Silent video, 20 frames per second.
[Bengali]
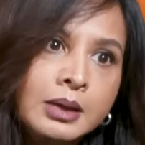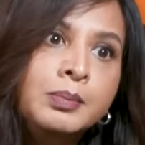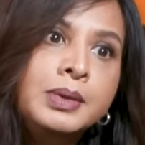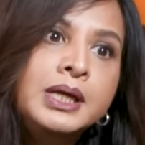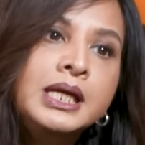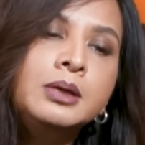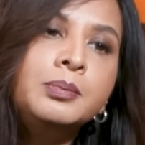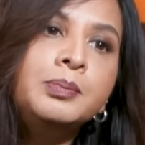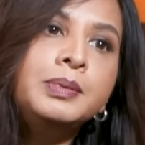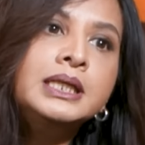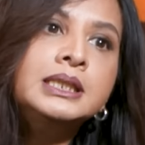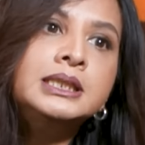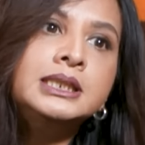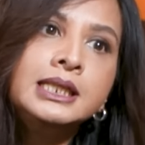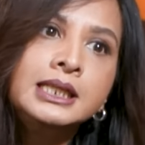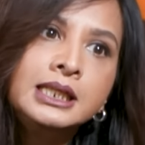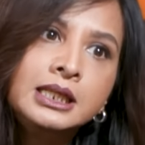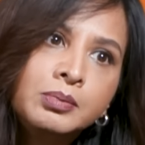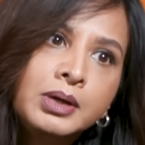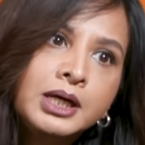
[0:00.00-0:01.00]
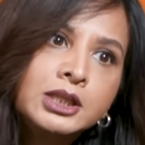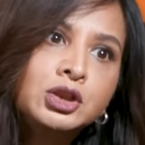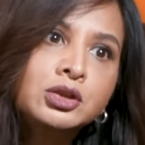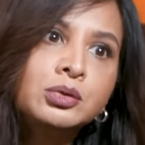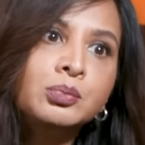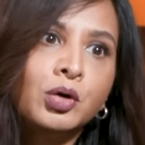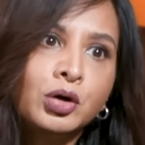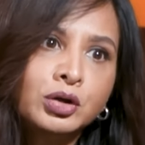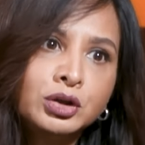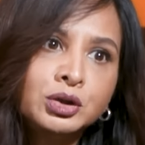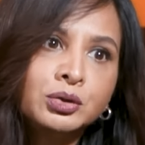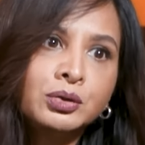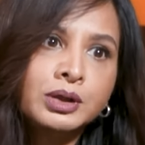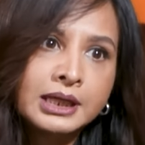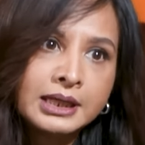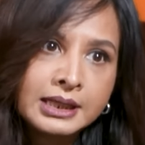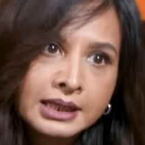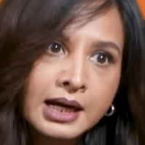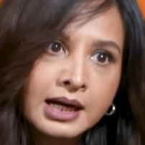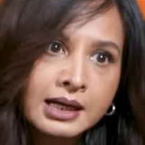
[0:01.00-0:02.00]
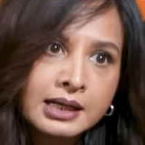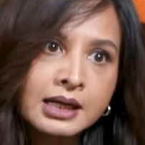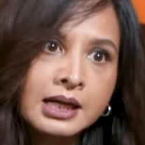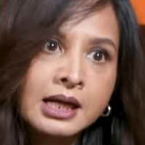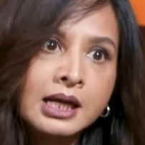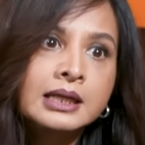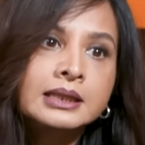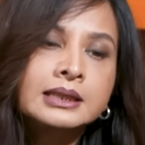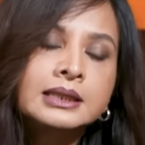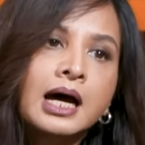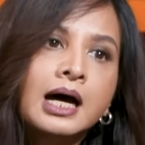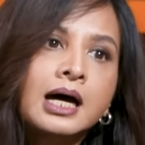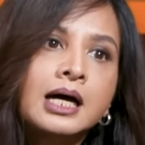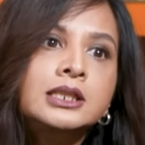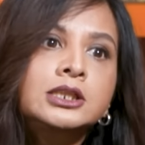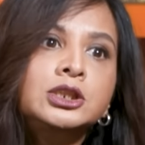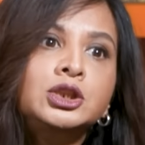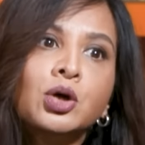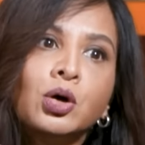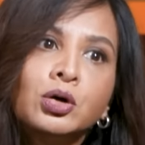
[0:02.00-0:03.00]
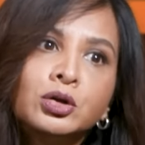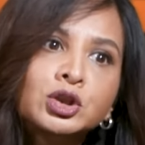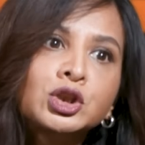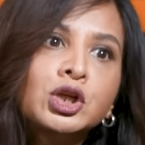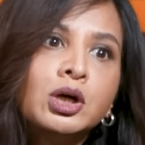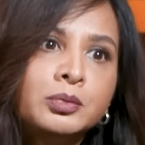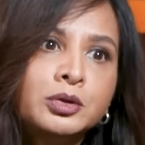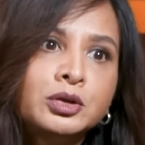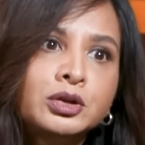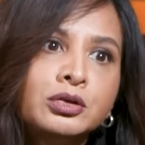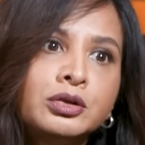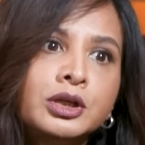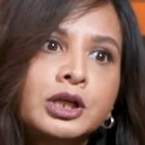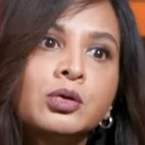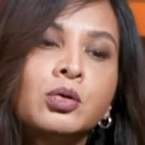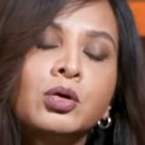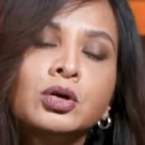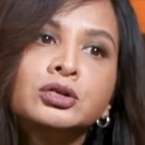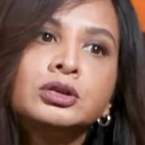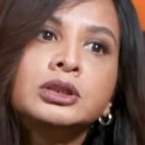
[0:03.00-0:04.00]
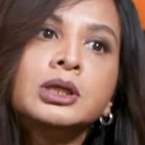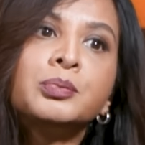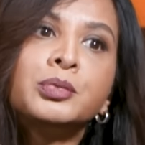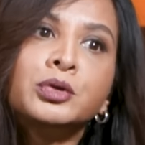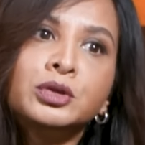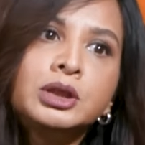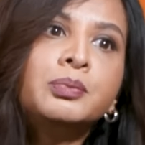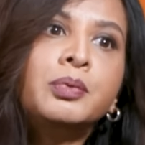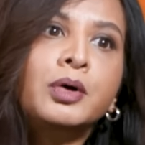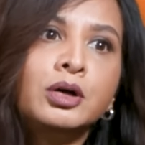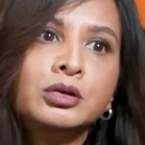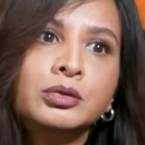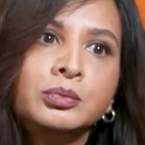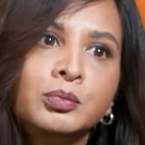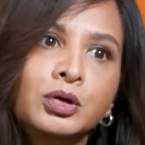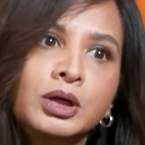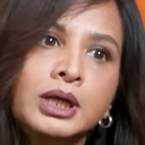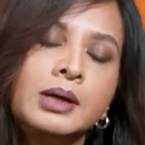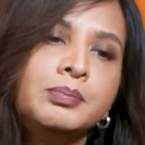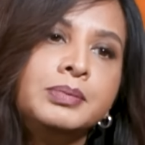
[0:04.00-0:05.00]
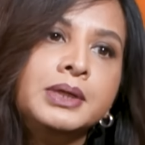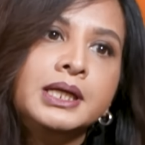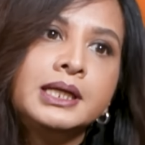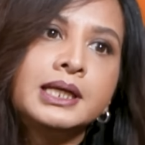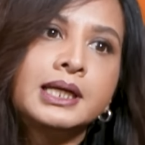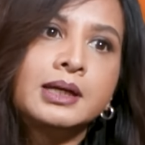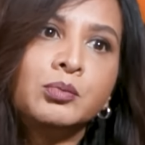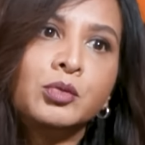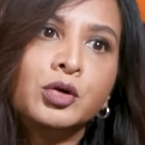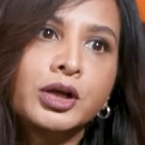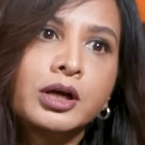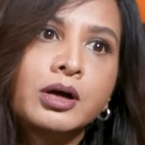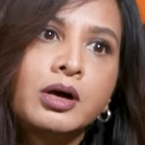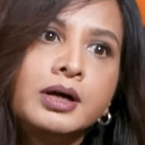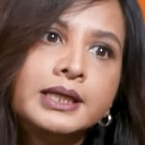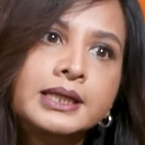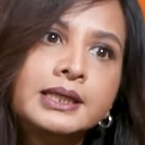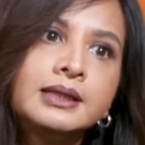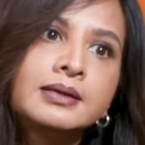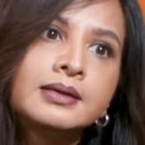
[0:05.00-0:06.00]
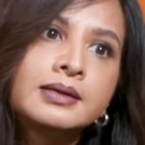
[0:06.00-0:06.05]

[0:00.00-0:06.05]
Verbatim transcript: বিএনপির যে নির্বাচন বর্জনের ডাক তার জনসমর্থনের কতটা প্রতিফলন বলে আপনি এটাকে মনে করেন